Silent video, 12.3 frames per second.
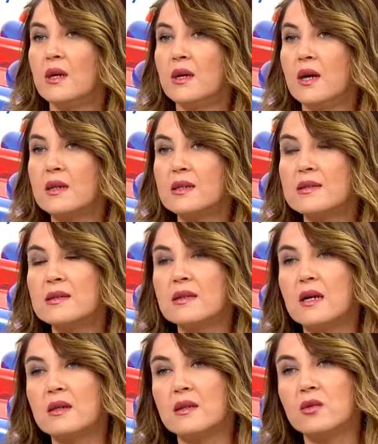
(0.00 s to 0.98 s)
E,
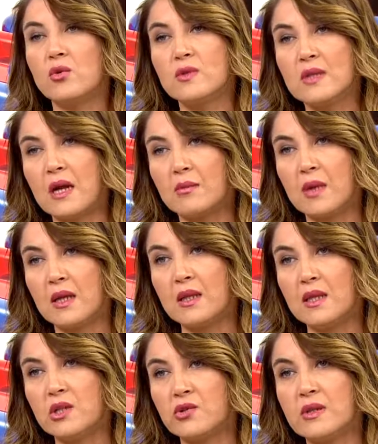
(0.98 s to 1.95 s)
arkasından da göz
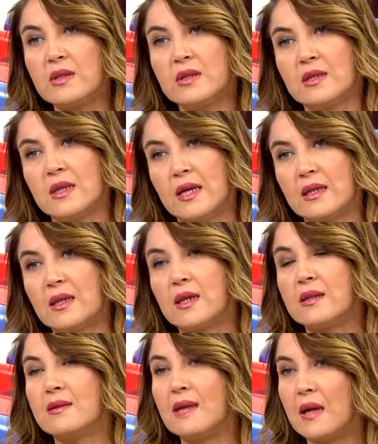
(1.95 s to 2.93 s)
tembelliği için yani hani